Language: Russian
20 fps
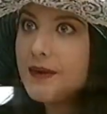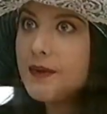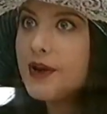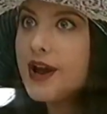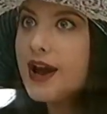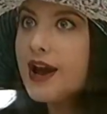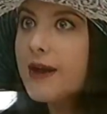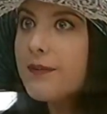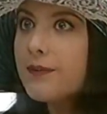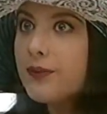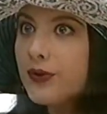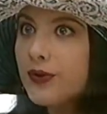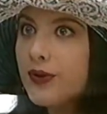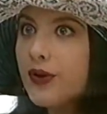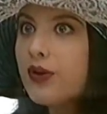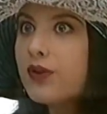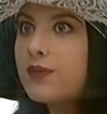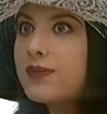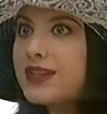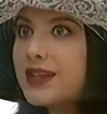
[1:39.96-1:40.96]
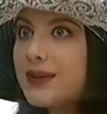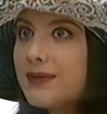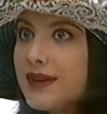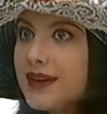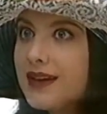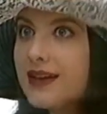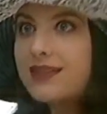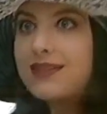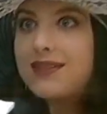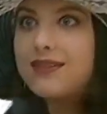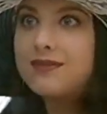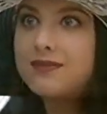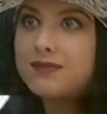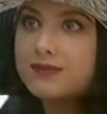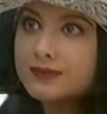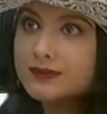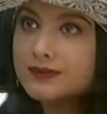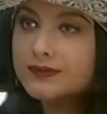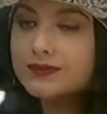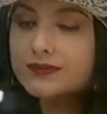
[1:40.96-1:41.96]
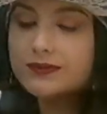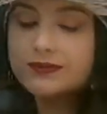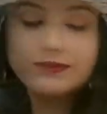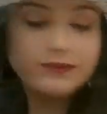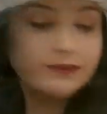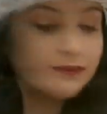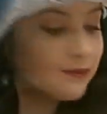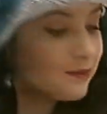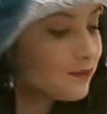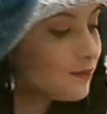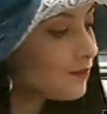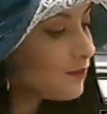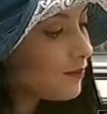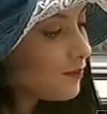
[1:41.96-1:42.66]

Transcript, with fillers: Завтра я уезжаю с подругами в Акапулько.